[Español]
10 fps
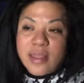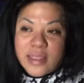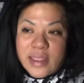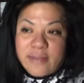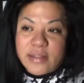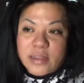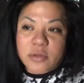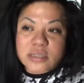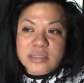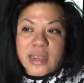que ya
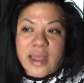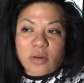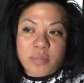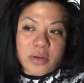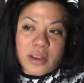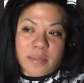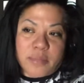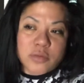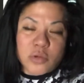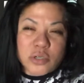vendimos ese carro porque
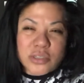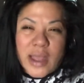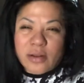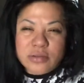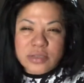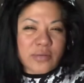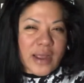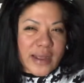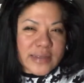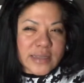pues muchos carros en
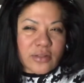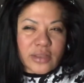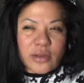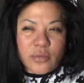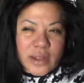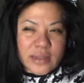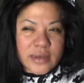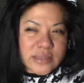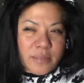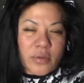una casa donde nunca
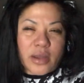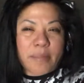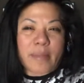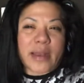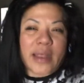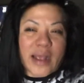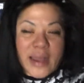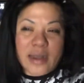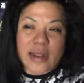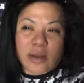tienes tiempo ni para
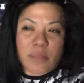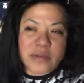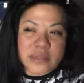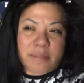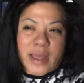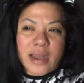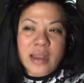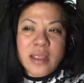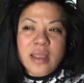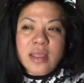manejar el carro principal,
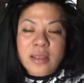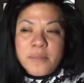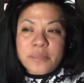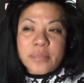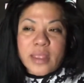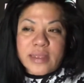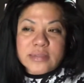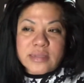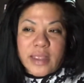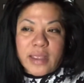
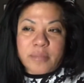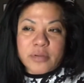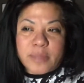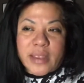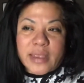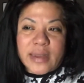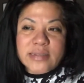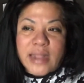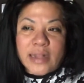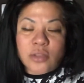este, pues para qué
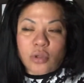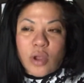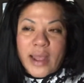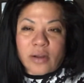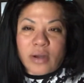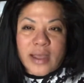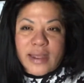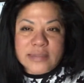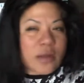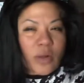quieres tanto carro en la
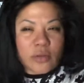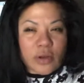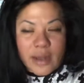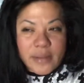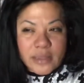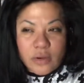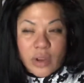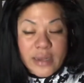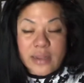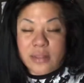casa cuando realmente no
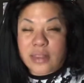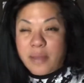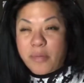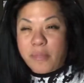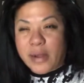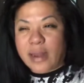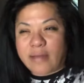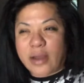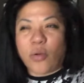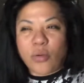hay ni tiempo para
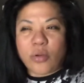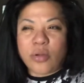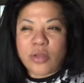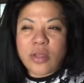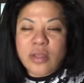lavar uno,